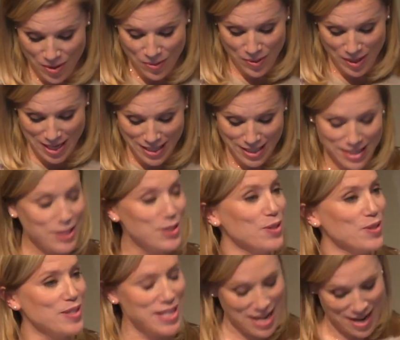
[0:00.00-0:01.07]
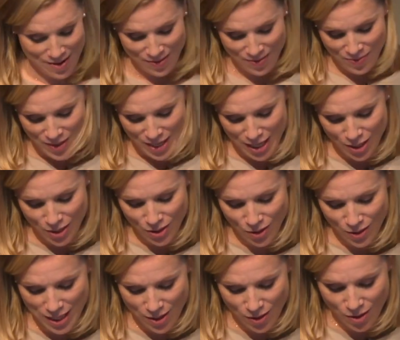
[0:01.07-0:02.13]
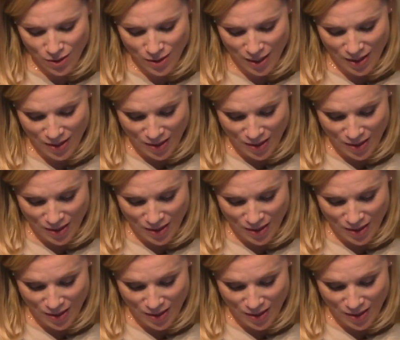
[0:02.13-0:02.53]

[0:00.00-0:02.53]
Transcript: 私にとって印象に残って